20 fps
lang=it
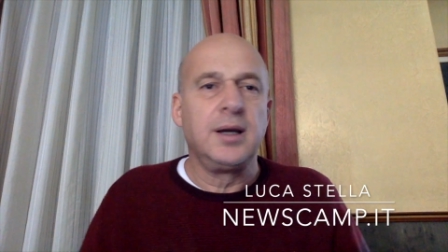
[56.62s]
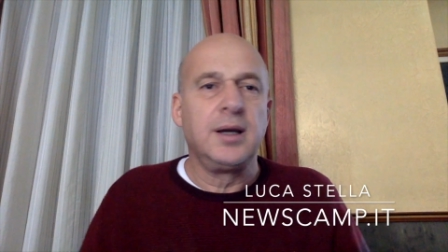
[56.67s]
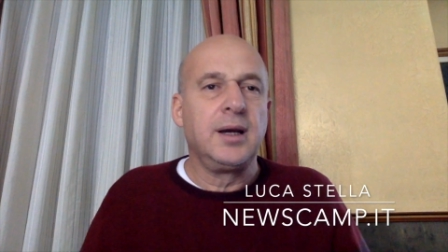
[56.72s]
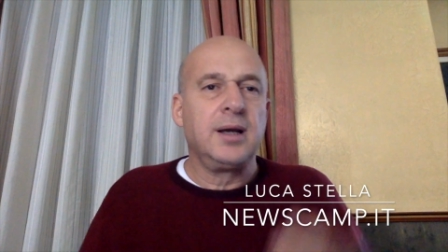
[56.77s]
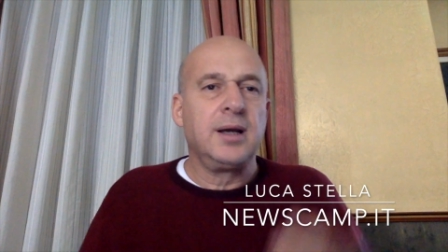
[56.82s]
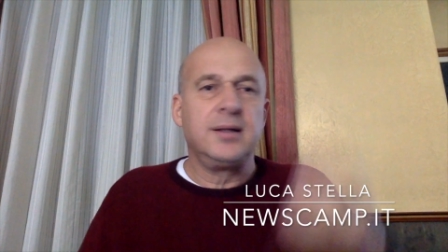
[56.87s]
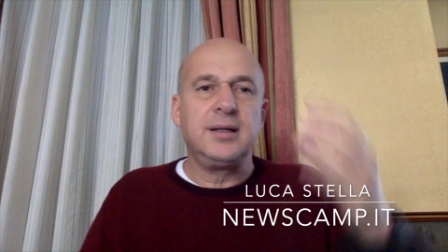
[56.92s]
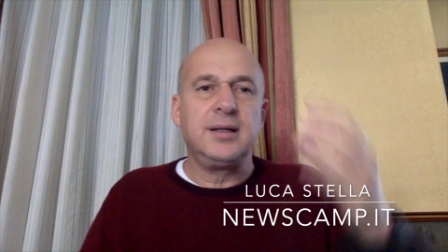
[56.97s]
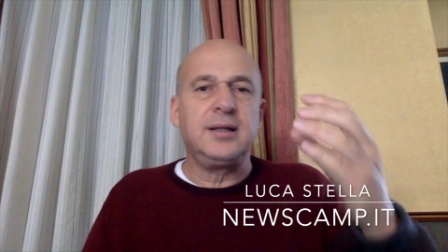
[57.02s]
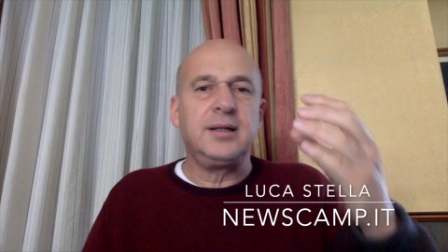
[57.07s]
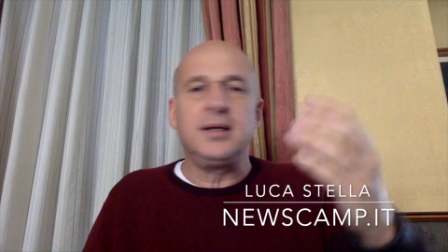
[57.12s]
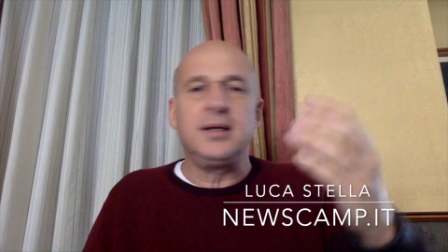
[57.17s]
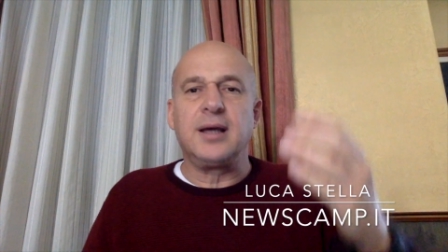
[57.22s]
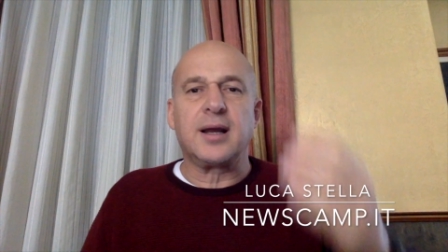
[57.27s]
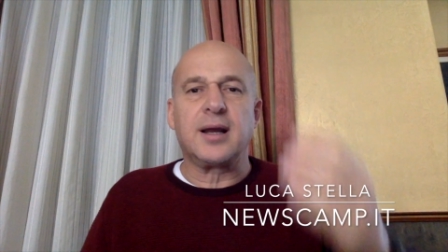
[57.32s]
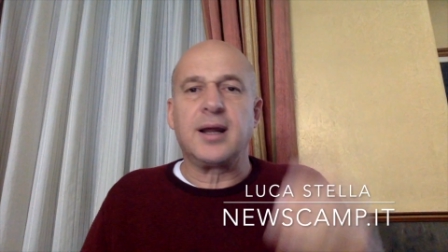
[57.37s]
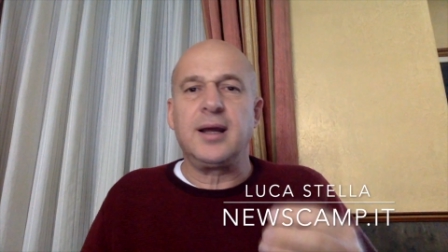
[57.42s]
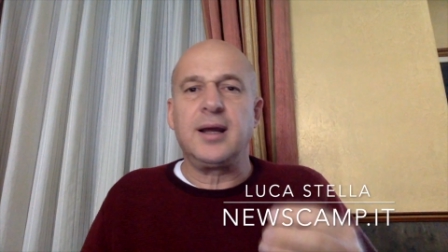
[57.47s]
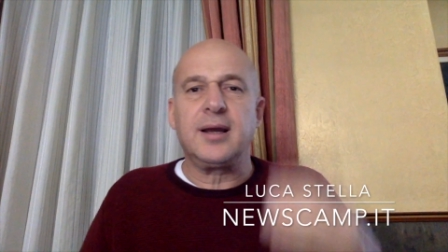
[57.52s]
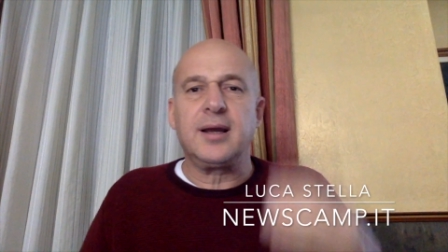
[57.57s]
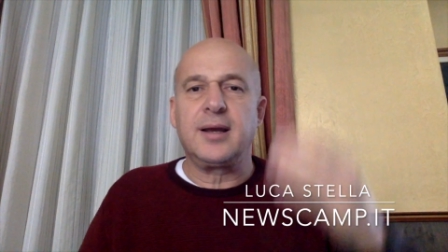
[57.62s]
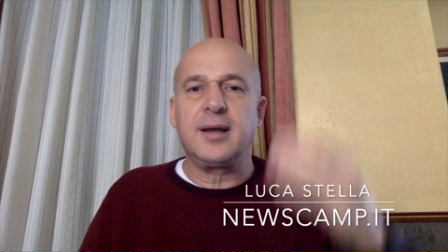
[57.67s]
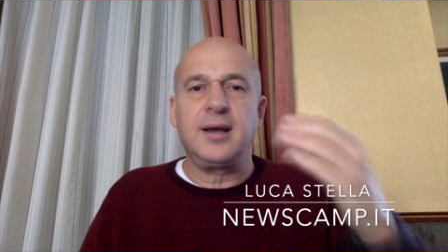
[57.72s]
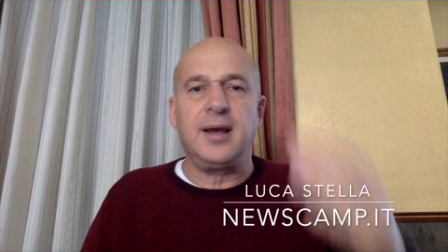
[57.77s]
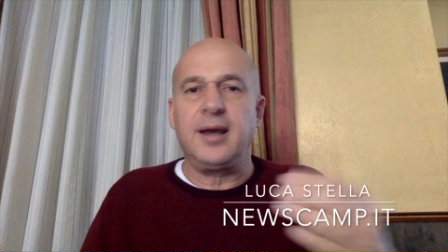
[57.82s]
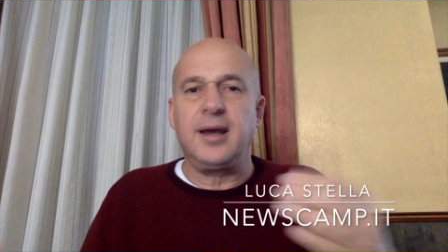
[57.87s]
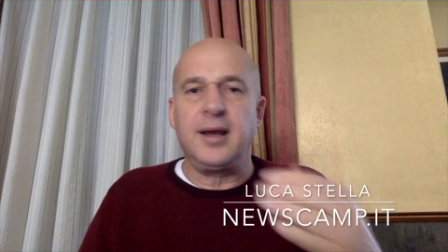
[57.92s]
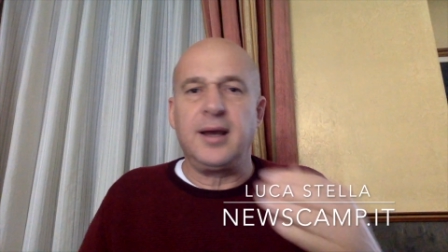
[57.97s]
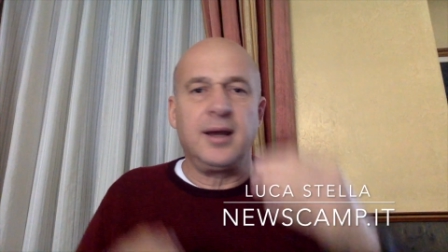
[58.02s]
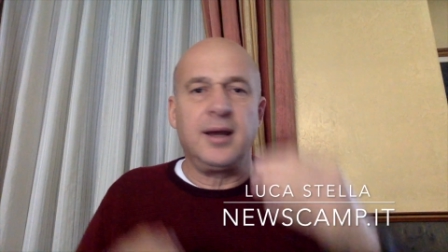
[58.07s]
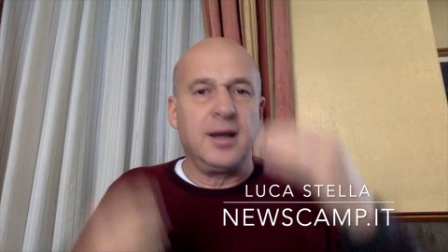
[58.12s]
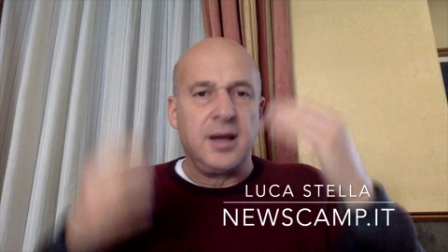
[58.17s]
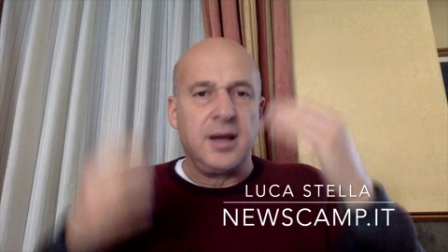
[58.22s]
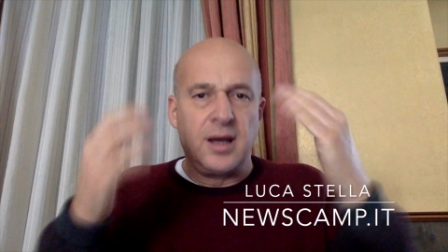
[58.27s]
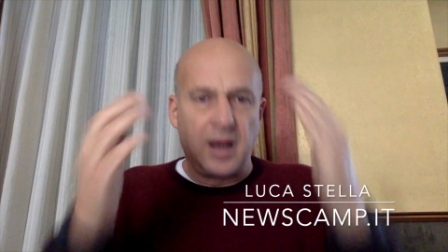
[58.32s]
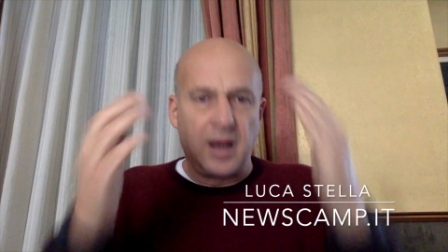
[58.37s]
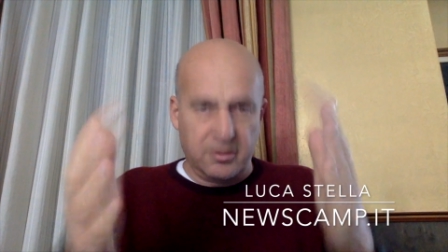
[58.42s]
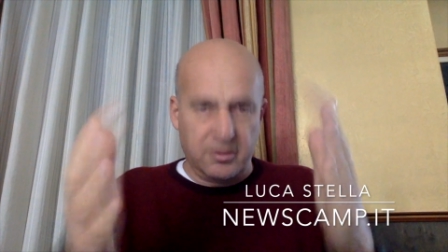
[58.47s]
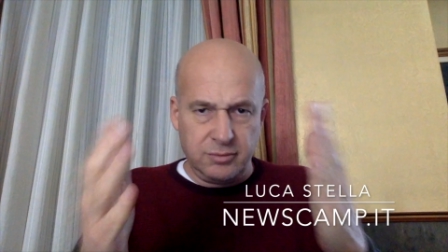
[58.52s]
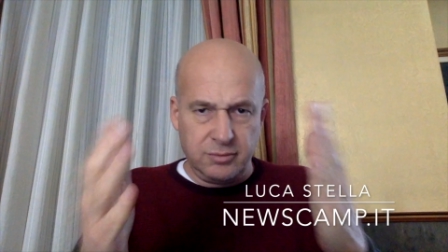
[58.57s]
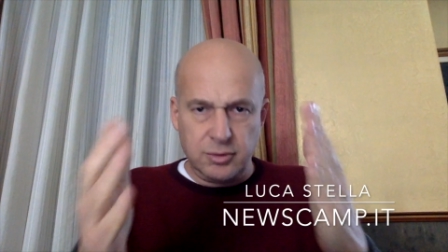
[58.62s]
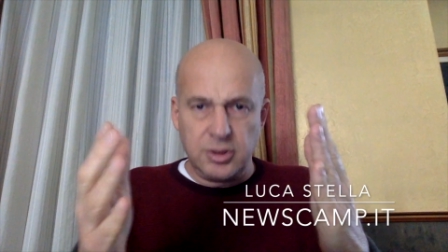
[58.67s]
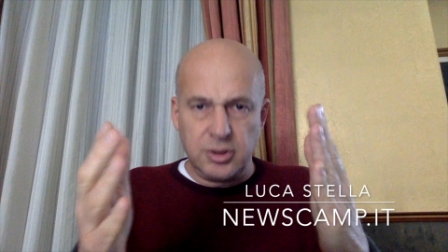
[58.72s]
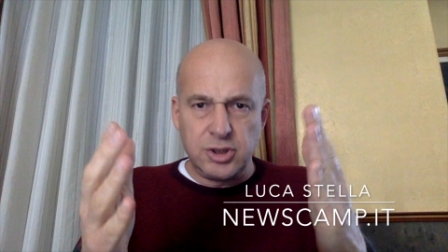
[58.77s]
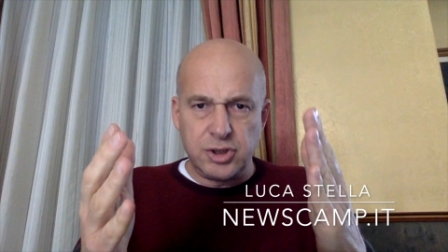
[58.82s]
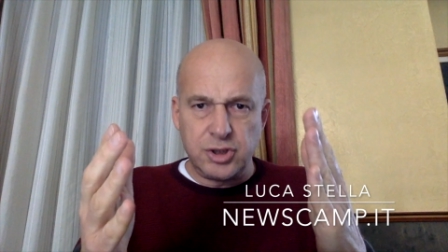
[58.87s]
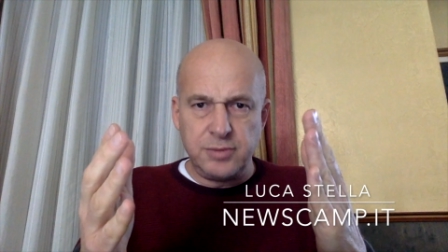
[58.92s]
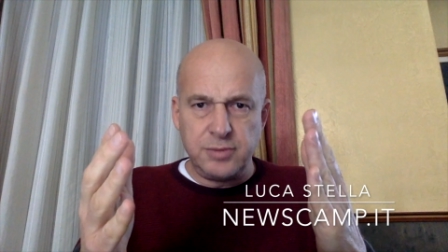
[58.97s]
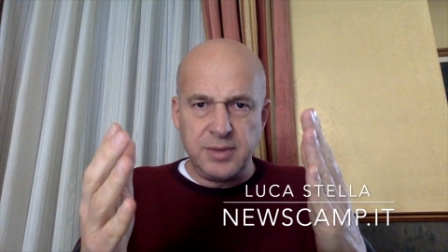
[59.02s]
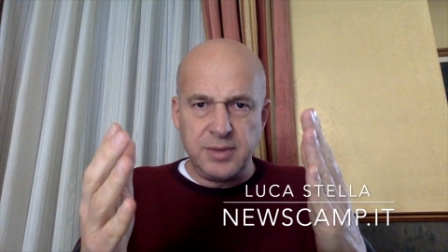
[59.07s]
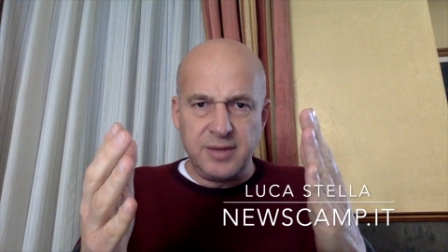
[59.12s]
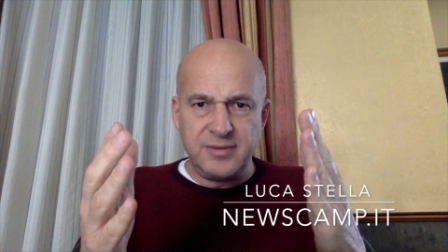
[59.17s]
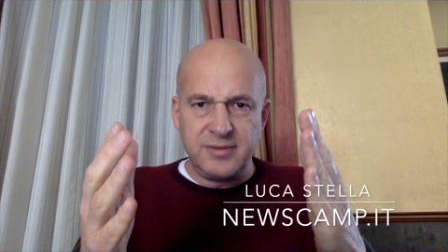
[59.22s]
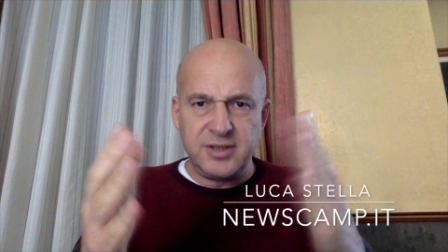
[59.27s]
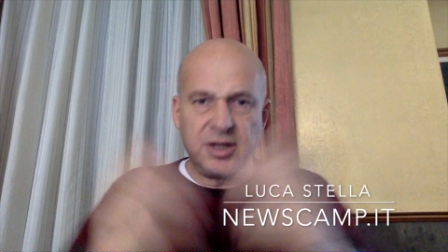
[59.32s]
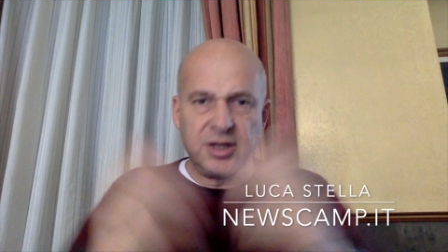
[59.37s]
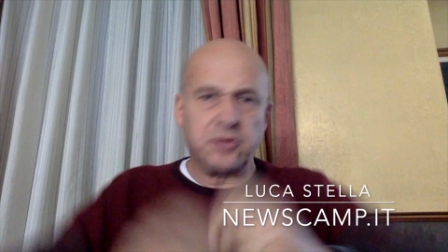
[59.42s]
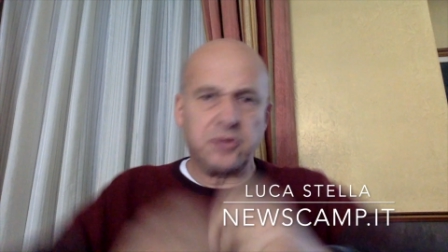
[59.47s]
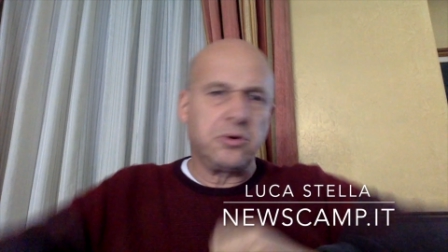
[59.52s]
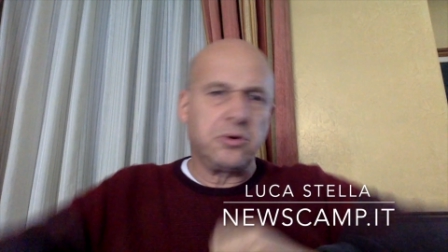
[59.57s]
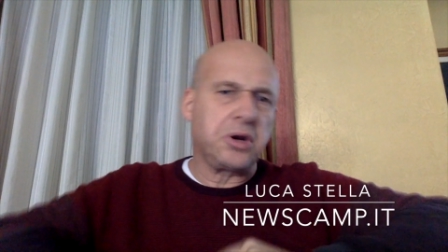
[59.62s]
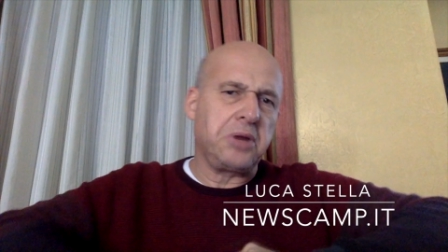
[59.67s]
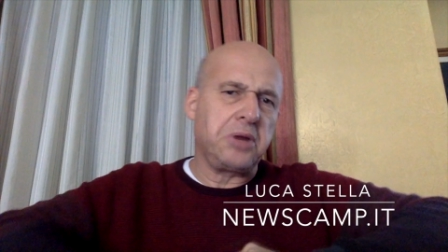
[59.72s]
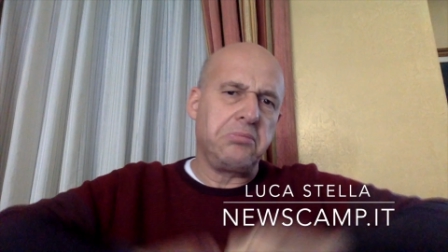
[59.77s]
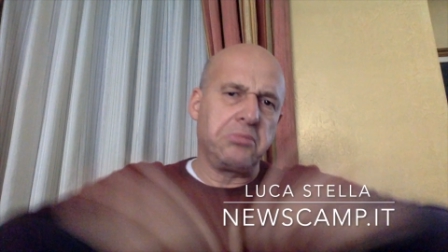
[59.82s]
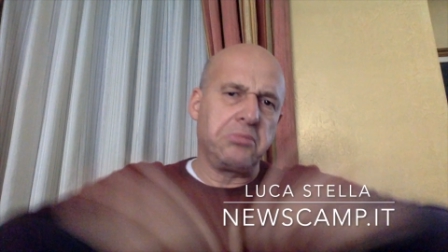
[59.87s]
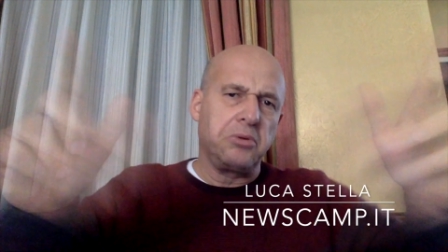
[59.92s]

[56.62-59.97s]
di dire che ha avuto 10.000 visitatori,